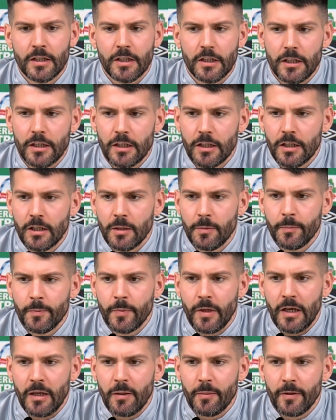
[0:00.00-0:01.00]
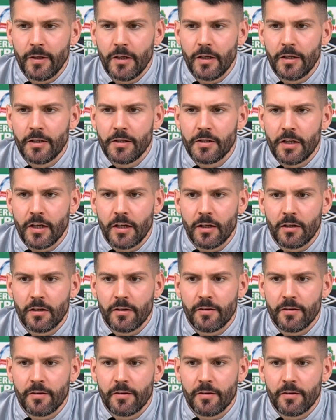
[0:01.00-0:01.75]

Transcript: Ähm, aber ich denke,